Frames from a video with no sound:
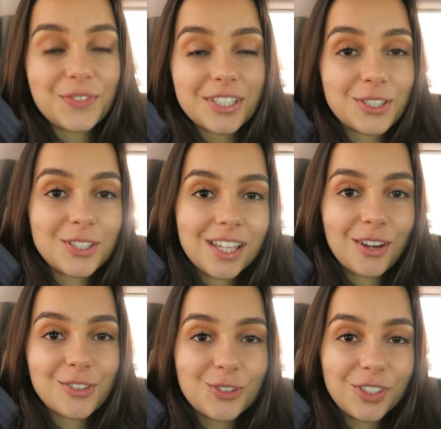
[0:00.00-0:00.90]
Se vocês
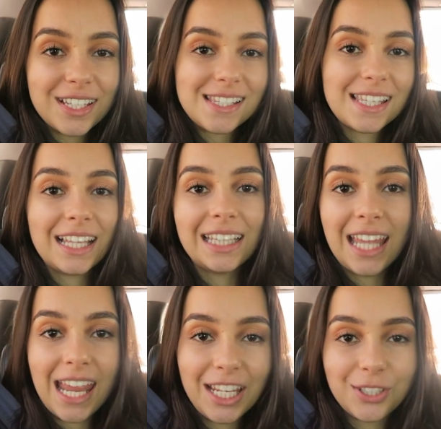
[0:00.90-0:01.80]
gostaram de conhecer lá
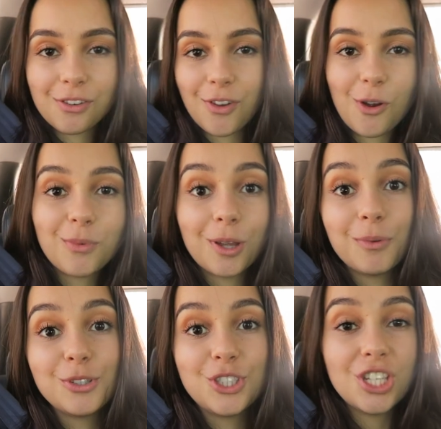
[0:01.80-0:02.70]
dentro, ver como que é
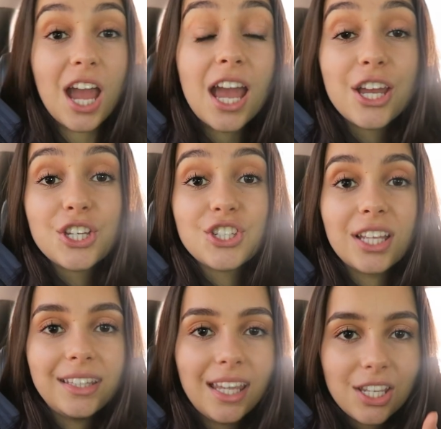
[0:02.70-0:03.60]
meu dia,
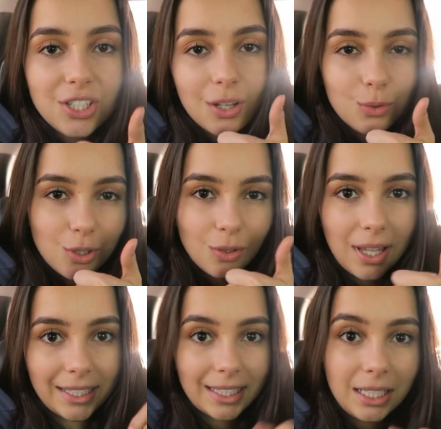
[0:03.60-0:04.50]
já deixa o seu
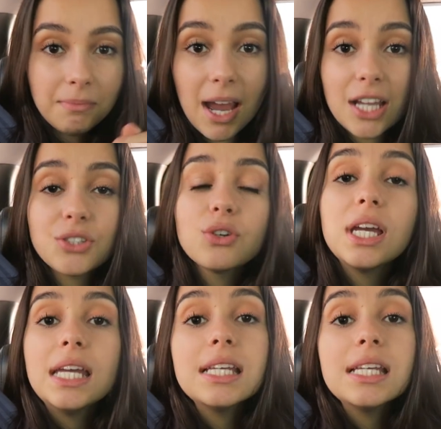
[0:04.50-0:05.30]
like aqui embaixo.